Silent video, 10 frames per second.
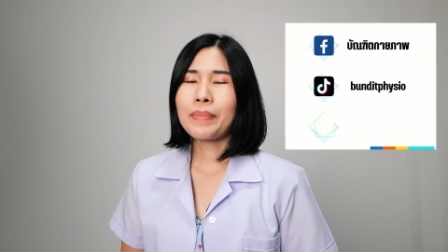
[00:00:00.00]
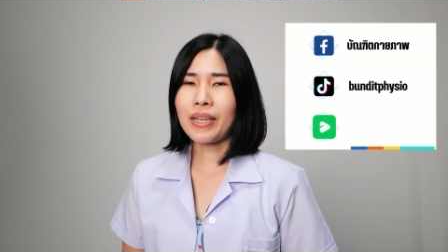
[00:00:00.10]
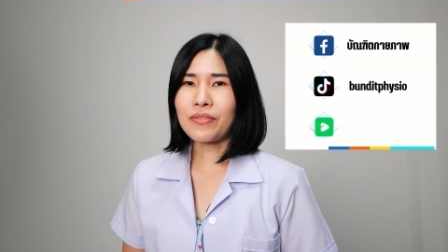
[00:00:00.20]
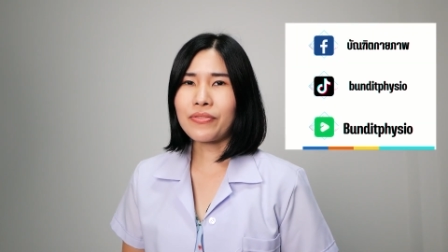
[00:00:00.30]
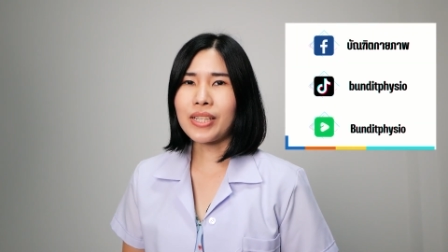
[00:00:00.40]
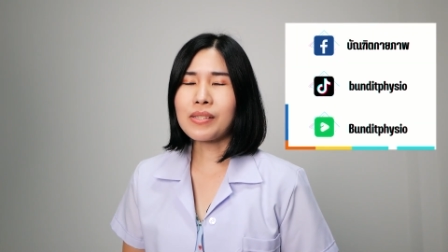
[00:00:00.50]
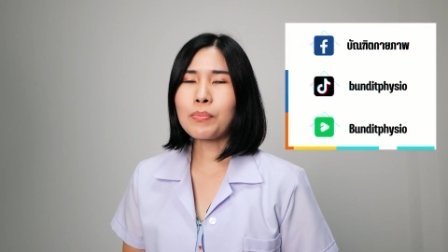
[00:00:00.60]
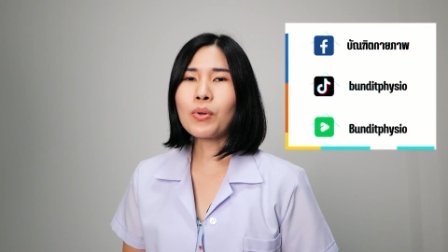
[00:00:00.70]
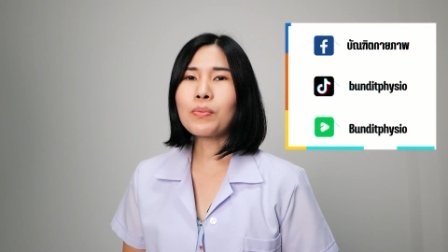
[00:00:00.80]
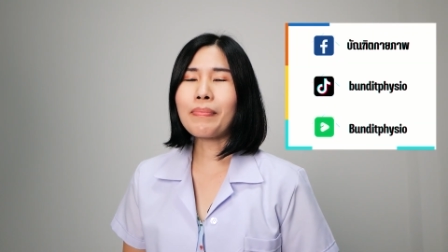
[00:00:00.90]
เพจ
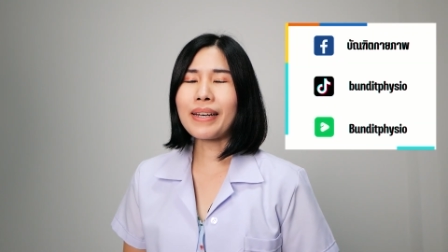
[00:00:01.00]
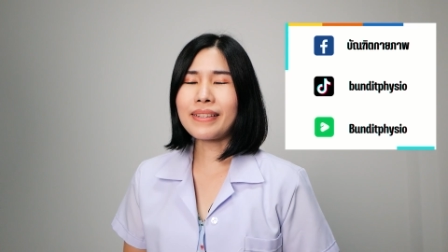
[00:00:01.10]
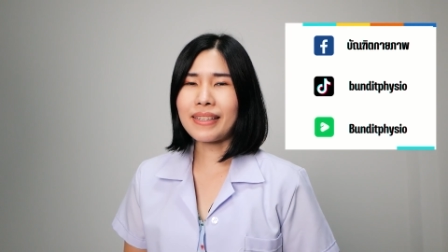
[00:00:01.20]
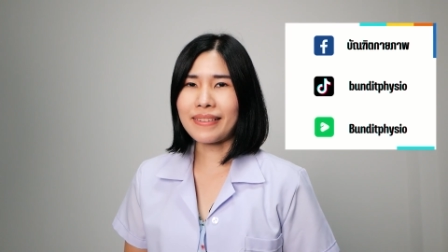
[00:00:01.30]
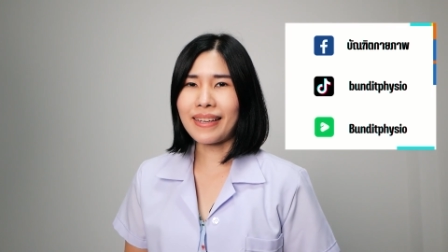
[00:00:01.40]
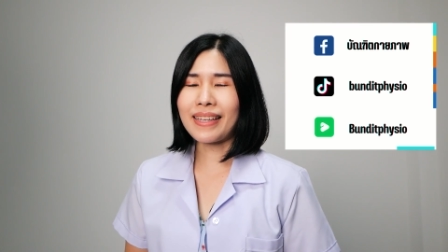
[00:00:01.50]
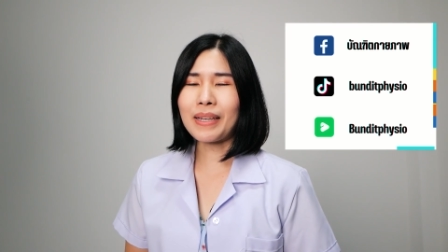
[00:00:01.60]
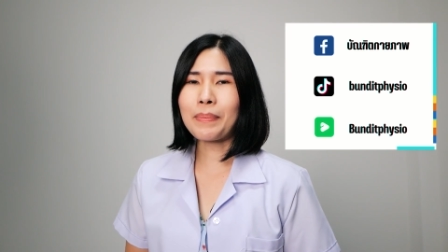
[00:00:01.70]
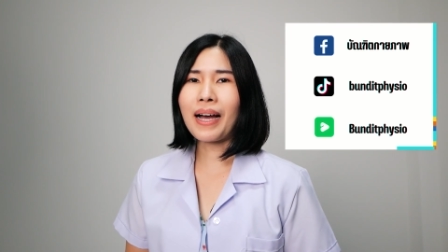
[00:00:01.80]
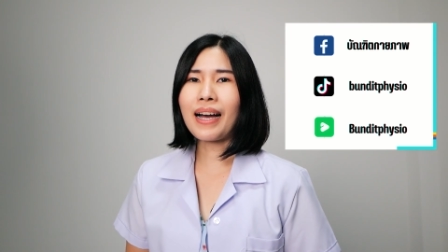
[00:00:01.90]
Facebook บัณฑิตกาย
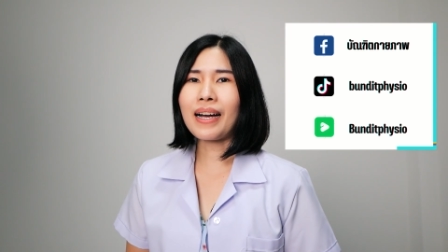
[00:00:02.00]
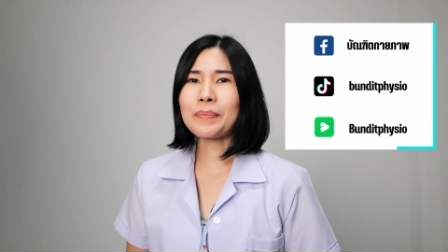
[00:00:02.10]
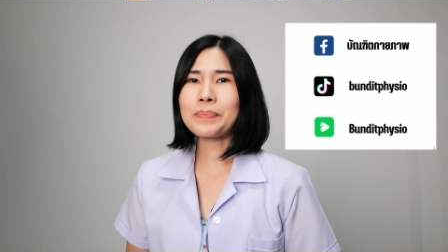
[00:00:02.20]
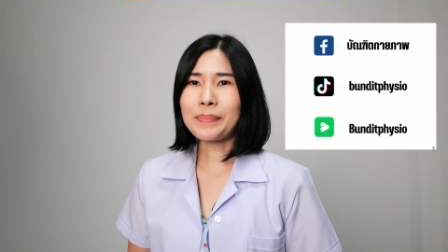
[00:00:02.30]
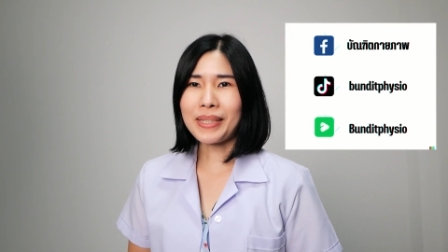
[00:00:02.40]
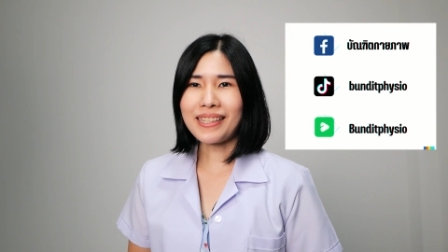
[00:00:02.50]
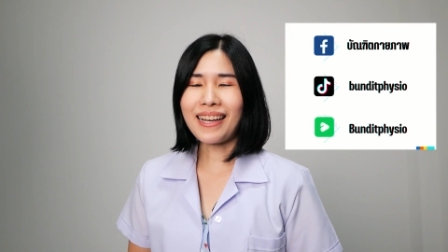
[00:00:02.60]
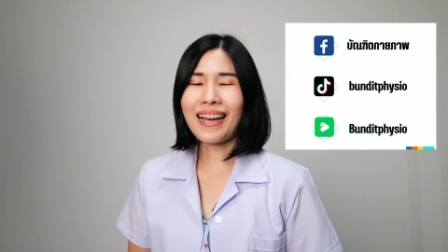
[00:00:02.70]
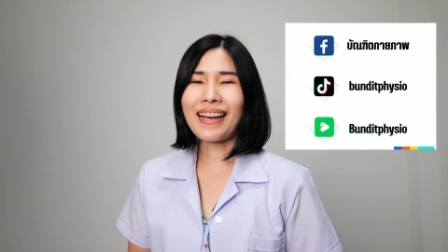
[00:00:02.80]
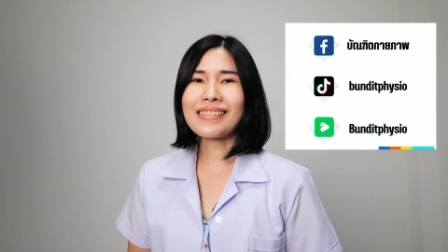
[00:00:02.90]
ภาพ จะมีเนื้
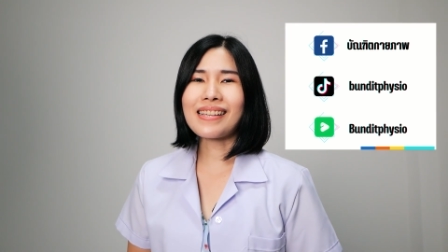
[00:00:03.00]
อหา